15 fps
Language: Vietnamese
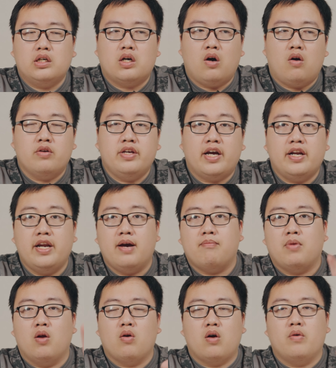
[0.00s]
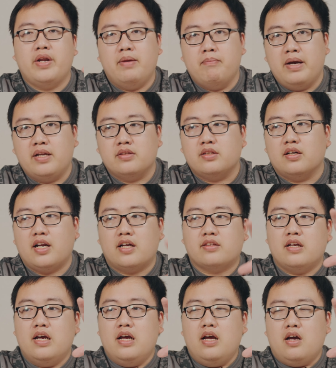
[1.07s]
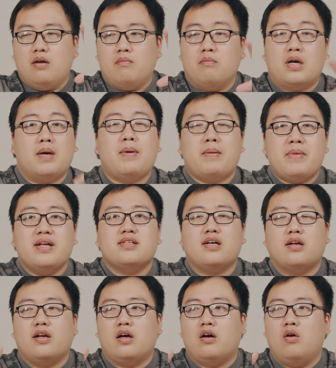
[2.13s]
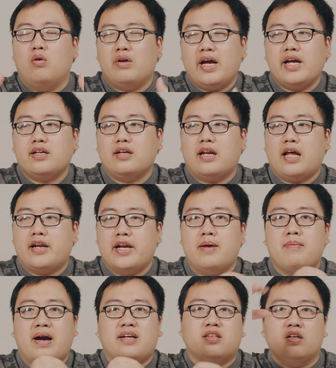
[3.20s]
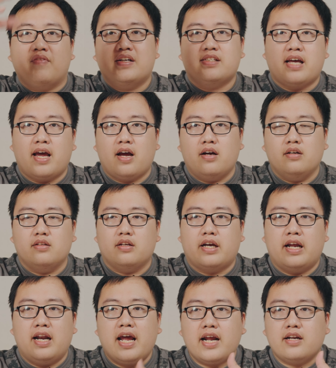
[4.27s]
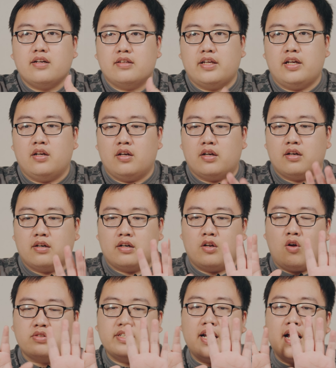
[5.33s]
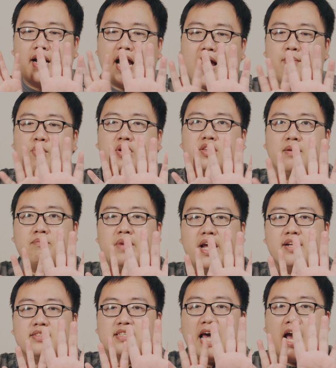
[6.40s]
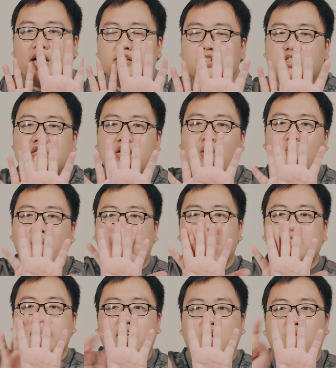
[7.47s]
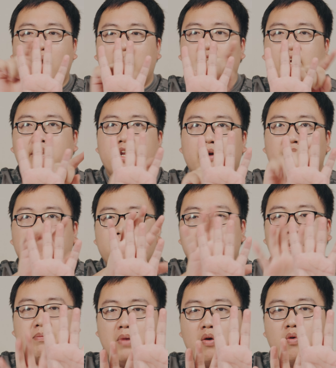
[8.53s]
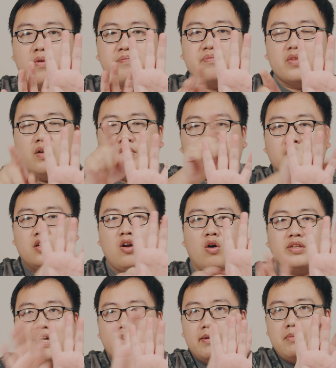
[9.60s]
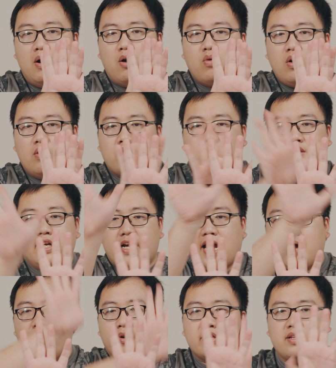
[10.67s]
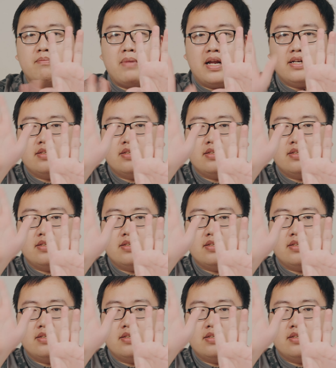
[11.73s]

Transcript: có những cái điểm local dimming, tức là các bạn biết rằng là OLED là điểm ảnh tự phát sáng, cái LED thì nó sẽ là cả một cái tấm nền sáng chiếu lên trên qua những cái điểm phân biệt màu và từ đó tạo nên màu, đúng không? Nó sẽ là cả một cái tấm